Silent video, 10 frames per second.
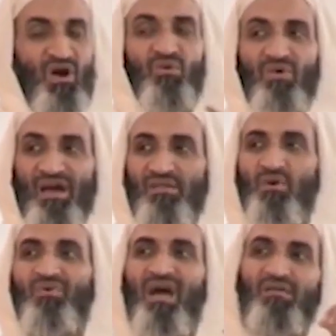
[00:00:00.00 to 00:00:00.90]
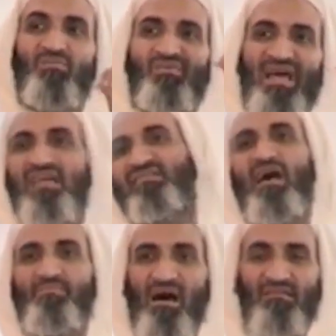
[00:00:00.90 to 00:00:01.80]
وهو انه كان
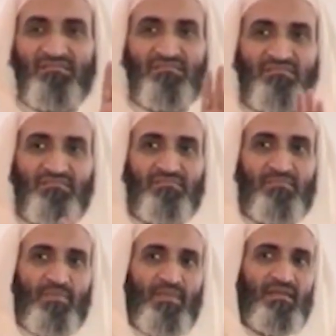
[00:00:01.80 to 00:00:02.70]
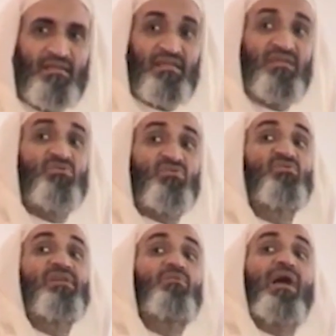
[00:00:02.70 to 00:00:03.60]
مناسبه لنزول